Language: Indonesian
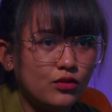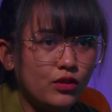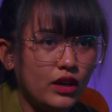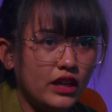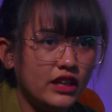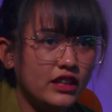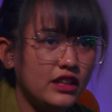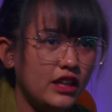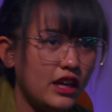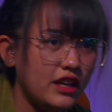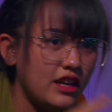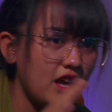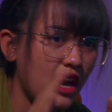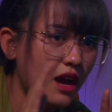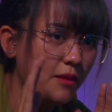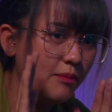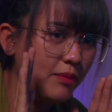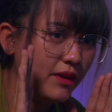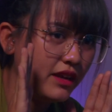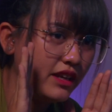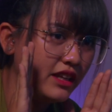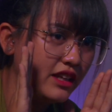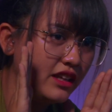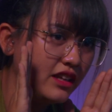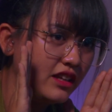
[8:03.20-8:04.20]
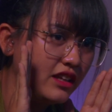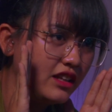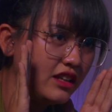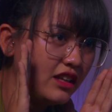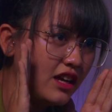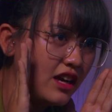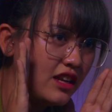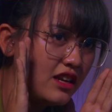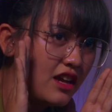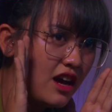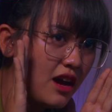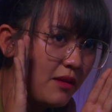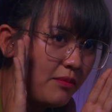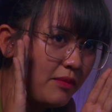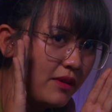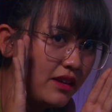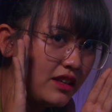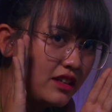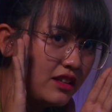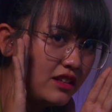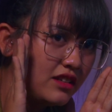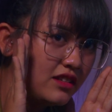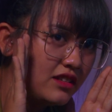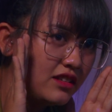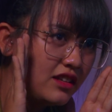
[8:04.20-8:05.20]
wah ini ada apa nih ini ada apa
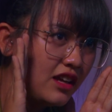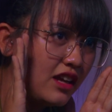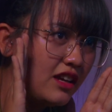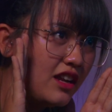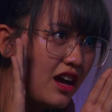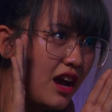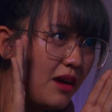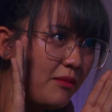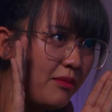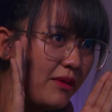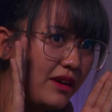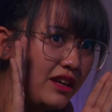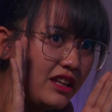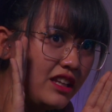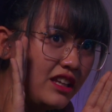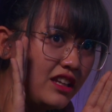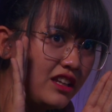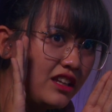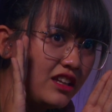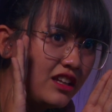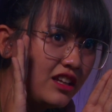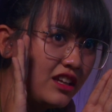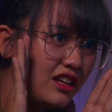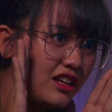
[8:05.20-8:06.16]
nih ini ada apa nih